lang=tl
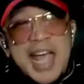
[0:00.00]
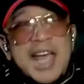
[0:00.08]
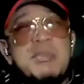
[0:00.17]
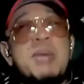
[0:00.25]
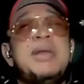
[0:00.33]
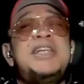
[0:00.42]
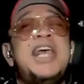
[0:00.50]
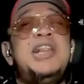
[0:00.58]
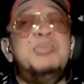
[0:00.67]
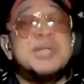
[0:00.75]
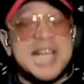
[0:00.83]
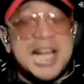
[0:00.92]
Mabait si
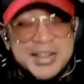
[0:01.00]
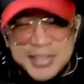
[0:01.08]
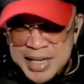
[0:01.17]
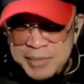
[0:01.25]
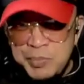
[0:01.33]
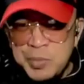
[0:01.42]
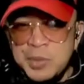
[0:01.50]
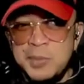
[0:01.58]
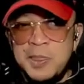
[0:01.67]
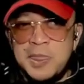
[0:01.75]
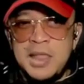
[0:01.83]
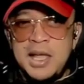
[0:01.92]
Edo Mansano ha. Ah.
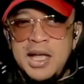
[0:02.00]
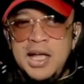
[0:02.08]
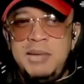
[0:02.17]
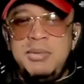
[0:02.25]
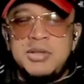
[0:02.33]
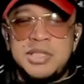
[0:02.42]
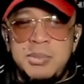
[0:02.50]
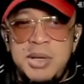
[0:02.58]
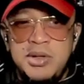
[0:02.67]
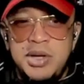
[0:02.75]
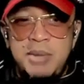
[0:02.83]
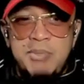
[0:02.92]
Ibig
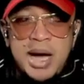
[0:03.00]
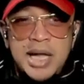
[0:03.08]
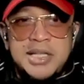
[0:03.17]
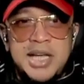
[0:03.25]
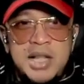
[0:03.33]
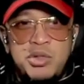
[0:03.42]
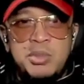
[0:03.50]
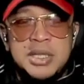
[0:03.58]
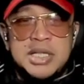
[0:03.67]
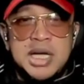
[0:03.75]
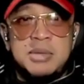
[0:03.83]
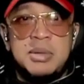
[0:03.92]
sabihin, bakit si Edo
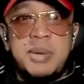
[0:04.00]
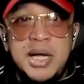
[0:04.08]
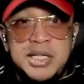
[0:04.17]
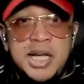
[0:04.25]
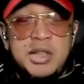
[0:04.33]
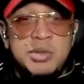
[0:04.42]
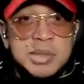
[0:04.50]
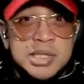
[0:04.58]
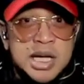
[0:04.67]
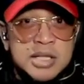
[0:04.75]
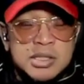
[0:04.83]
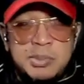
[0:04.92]
Manzano? Mabait si Edo
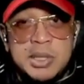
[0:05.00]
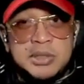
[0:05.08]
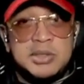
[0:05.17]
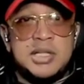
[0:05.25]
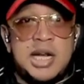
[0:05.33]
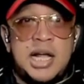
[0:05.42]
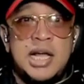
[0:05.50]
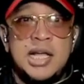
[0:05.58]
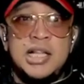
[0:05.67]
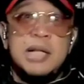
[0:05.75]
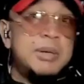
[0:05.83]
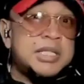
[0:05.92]
Manzano sa personal ah.
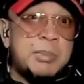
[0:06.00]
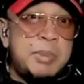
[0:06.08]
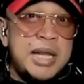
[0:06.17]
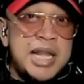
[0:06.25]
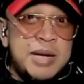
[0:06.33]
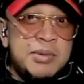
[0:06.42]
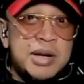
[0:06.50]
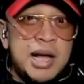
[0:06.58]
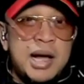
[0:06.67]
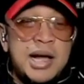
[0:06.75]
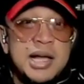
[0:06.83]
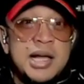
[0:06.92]
'Di ba sa
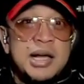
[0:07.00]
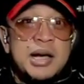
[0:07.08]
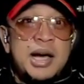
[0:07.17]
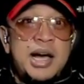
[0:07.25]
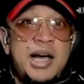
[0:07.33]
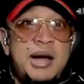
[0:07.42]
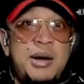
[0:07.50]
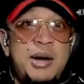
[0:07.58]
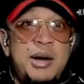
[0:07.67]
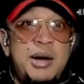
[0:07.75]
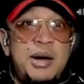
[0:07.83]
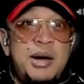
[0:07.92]
pelikula,
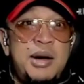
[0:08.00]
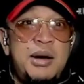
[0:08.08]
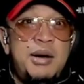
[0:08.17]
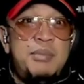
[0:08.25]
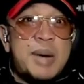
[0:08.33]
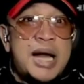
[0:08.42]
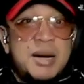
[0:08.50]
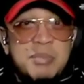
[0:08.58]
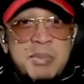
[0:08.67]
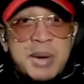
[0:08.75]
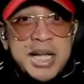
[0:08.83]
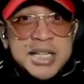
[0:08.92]
uh, parang
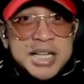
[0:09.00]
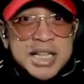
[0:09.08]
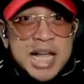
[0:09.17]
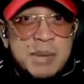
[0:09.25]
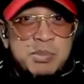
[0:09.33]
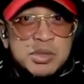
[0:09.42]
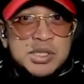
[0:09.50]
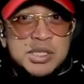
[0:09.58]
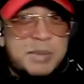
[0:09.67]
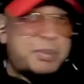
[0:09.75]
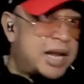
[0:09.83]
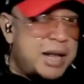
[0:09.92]
mabait siya tapos
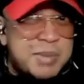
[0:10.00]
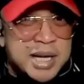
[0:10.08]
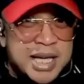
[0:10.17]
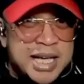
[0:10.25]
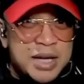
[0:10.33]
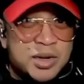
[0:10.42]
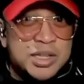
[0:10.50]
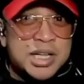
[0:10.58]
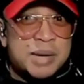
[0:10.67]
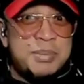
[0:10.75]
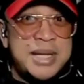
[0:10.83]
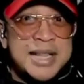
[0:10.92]
siya pala yung magiging
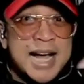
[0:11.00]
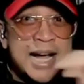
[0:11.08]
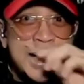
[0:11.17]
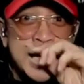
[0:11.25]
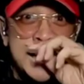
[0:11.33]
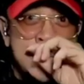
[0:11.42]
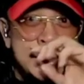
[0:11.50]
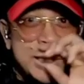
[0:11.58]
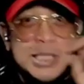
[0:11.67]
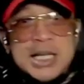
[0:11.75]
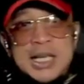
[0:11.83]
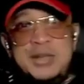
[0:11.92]
kontrabida?
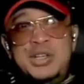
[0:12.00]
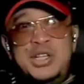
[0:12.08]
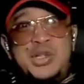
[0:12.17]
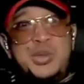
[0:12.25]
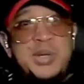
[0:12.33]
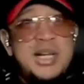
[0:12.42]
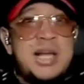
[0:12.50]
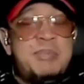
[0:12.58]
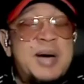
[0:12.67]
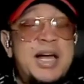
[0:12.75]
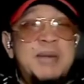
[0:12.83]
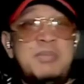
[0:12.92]
Kasi yung itsura niya
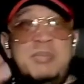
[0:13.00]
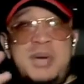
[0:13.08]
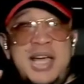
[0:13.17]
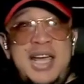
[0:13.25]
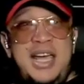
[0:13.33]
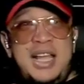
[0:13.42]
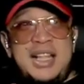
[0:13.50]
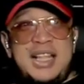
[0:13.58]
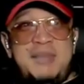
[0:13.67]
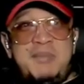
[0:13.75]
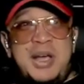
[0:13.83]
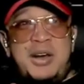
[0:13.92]
parang mabait
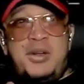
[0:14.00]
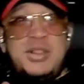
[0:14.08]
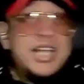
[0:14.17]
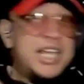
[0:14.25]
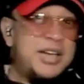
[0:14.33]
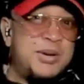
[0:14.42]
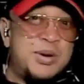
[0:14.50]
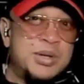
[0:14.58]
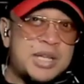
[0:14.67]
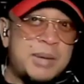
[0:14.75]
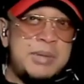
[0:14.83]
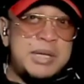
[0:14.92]
pero nagiging
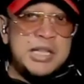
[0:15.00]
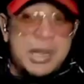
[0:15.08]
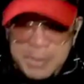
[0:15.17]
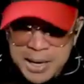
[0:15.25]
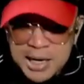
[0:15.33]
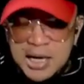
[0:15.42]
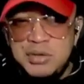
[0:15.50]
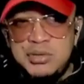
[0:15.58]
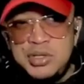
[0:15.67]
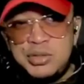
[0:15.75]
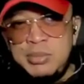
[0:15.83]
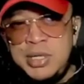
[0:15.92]
kontrabida. Parang ganun
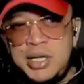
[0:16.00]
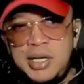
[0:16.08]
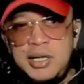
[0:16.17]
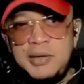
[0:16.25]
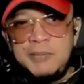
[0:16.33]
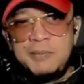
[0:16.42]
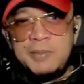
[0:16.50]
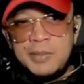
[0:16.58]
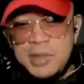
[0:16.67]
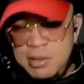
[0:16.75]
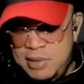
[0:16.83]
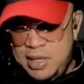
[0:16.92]
si Subiri.
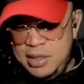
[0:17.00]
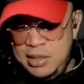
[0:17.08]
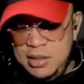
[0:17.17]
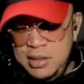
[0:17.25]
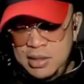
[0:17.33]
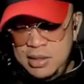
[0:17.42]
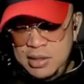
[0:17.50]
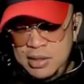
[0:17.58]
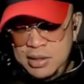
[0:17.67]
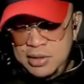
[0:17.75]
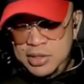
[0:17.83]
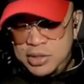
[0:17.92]
'Di ba?
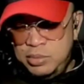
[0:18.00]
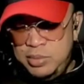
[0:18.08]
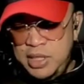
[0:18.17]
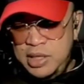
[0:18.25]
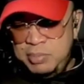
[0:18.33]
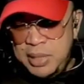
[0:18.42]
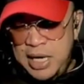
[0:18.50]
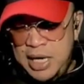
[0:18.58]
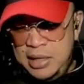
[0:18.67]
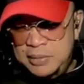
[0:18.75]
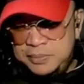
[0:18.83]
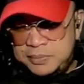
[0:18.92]
Si Subiri
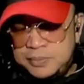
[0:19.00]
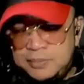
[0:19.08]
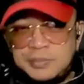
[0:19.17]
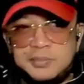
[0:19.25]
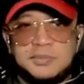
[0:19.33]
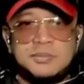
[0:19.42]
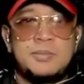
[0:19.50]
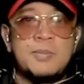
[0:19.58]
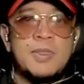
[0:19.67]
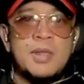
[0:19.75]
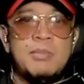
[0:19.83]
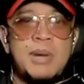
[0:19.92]
pala
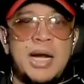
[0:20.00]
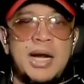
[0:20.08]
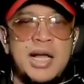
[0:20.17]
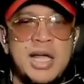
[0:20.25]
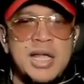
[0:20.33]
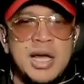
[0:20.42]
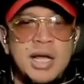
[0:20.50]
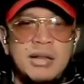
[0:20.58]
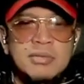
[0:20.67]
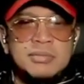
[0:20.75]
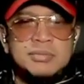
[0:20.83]
parang ganyan.